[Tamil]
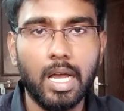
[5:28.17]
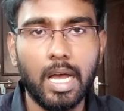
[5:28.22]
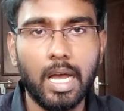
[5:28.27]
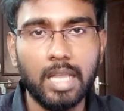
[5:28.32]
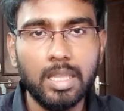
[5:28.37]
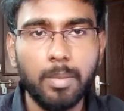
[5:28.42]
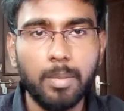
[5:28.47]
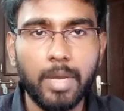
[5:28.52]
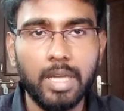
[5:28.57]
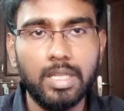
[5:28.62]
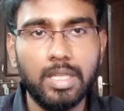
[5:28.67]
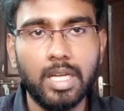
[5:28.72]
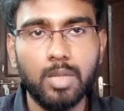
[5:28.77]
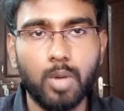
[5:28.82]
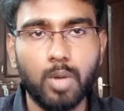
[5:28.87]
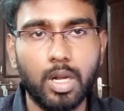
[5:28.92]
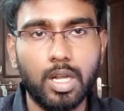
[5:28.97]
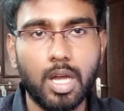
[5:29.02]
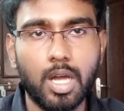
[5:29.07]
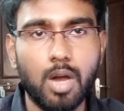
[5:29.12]
அந்த மாதிரி தான்
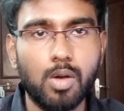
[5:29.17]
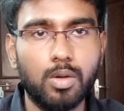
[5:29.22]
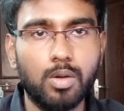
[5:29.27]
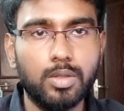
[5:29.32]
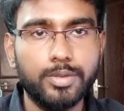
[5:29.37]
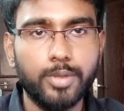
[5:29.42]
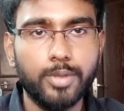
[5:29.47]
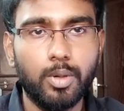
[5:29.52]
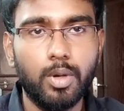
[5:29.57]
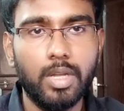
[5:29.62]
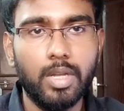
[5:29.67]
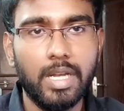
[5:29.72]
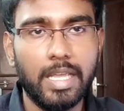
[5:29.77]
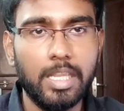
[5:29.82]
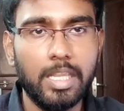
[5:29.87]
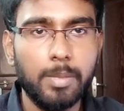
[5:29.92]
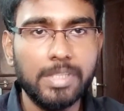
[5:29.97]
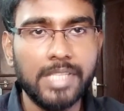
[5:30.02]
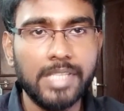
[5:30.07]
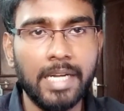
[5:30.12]
அது ஒர்க் ஆகும் ஸோ இதில்
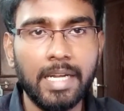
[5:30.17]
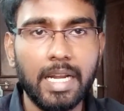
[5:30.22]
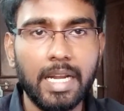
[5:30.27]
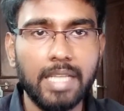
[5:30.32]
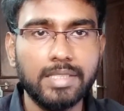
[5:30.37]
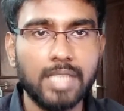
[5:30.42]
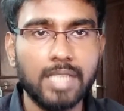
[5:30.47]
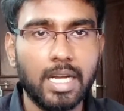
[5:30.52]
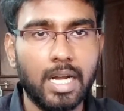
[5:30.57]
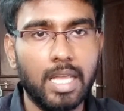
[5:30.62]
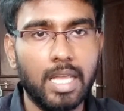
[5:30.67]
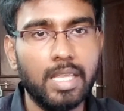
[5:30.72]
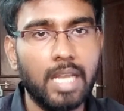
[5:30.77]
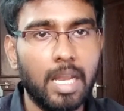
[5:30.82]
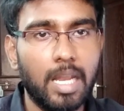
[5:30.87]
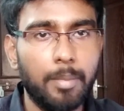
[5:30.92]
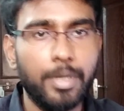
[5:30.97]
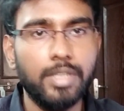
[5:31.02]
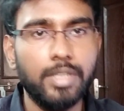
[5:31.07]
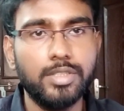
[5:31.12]
எதுவுமே சென்ட்ரலைஸ்டாக கிடையாது
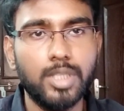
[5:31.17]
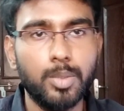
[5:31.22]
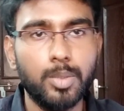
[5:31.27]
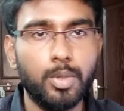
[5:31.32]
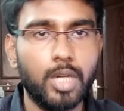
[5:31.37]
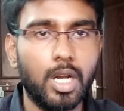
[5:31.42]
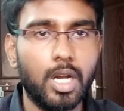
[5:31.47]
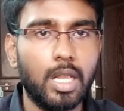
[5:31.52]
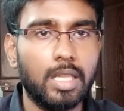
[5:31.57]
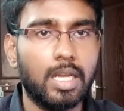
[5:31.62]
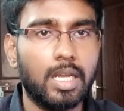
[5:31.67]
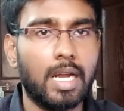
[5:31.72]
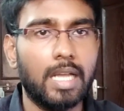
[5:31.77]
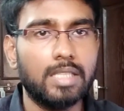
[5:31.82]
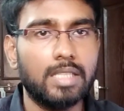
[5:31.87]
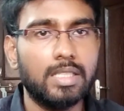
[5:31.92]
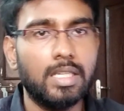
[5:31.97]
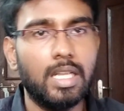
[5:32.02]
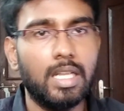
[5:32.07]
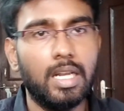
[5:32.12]
எல்லாமே டிஸ்ட்ரிபியூட்டட் அந்த
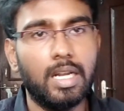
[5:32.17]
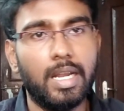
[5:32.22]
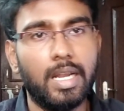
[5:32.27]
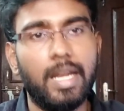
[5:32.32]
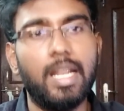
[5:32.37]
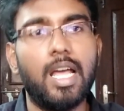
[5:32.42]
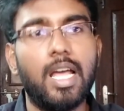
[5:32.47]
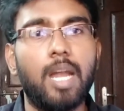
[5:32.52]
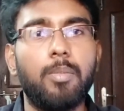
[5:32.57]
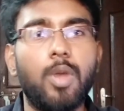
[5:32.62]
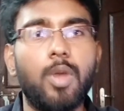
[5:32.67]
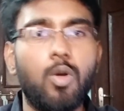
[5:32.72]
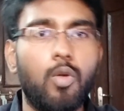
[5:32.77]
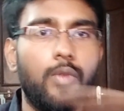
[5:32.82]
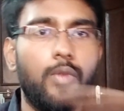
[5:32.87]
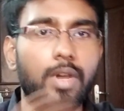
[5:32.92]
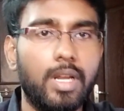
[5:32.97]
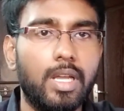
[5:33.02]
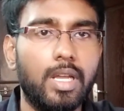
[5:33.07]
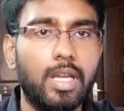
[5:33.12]
கனெக்ஷனில் இருக்கிற எல்லாருமே
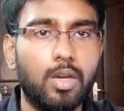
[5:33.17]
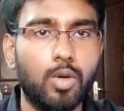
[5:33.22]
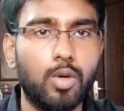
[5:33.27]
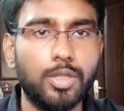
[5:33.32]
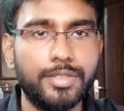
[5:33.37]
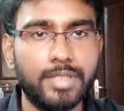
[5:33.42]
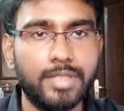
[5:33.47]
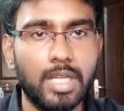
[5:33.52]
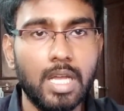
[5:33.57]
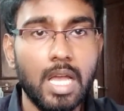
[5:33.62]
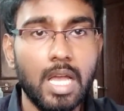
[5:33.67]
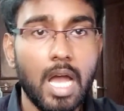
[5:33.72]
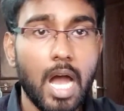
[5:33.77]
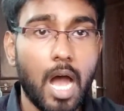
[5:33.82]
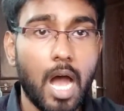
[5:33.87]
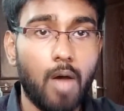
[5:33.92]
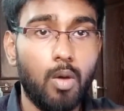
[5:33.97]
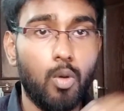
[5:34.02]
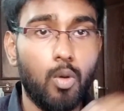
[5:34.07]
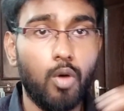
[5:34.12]
ஒவ்வொரு ஹோஸ்ட்
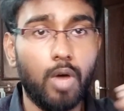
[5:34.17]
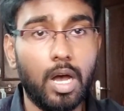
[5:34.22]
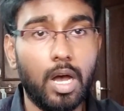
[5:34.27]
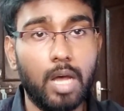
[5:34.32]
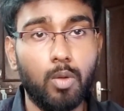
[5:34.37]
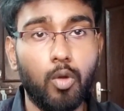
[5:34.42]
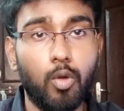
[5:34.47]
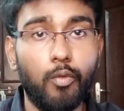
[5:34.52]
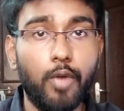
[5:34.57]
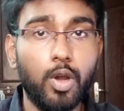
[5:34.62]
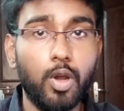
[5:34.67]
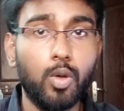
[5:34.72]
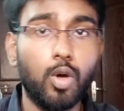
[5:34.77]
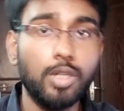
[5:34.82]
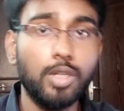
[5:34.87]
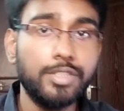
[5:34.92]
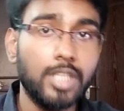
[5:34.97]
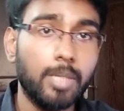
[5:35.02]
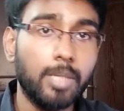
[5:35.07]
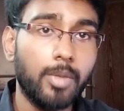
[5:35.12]
அவங்க ஒவ்வொரு
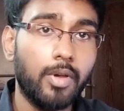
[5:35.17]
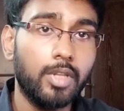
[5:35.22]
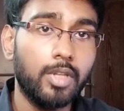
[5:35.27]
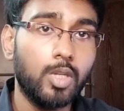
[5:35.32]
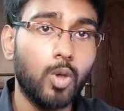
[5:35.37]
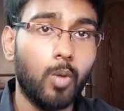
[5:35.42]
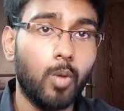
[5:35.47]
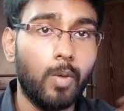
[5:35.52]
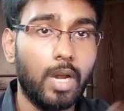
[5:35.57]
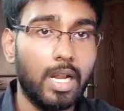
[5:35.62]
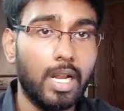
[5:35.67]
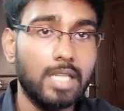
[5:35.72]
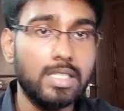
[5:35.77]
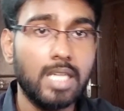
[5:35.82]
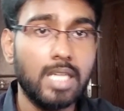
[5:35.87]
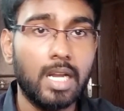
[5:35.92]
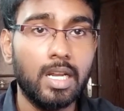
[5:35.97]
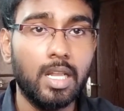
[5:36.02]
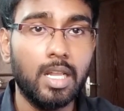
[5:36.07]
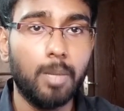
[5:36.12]
ஹோஸ்ட்டுக்குமே வந்துட்டு ஒவ்வொரு
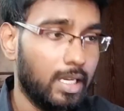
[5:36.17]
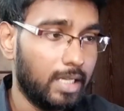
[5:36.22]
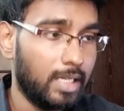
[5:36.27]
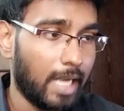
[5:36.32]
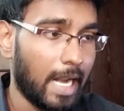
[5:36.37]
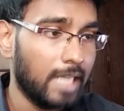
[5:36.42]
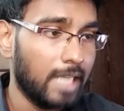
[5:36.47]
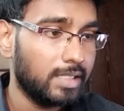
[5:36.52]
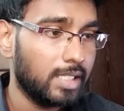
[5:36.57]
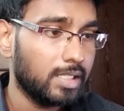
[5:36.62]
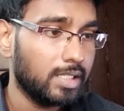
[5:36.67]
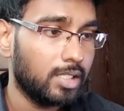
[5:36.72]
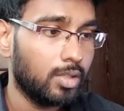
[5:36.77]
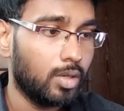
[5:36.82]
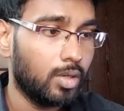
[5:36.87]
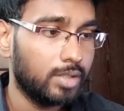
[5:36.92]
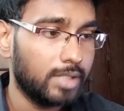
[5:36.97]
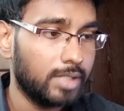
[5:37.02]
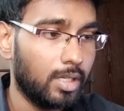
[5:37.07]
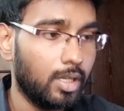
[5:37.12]
லெஜர்னு இருக்கும்
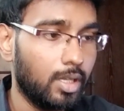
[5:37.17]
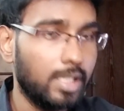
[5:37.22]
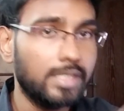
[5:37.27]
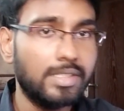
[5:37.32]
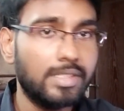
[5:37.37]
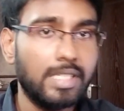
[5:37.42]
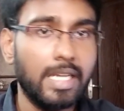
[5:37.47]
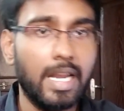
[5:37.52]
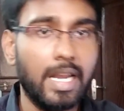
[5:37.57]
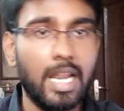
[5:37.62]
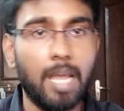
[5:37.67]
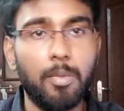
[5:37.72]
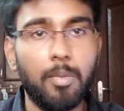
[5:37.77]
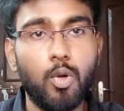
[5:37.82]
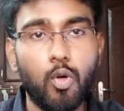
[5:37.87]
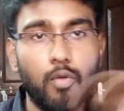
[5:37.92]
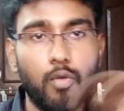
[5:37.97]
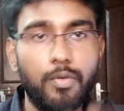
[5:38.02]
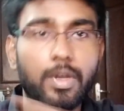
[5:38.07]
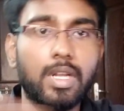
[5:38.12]
டிரான்சாக்ஷனோட ஹிஸ்ட்ரி எல்லாமே
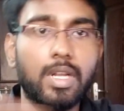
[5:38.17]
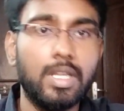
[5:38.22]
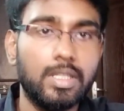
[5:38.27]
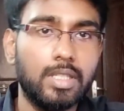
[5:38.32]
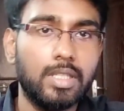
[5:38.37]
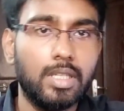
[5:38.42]
ஒவ்வொரு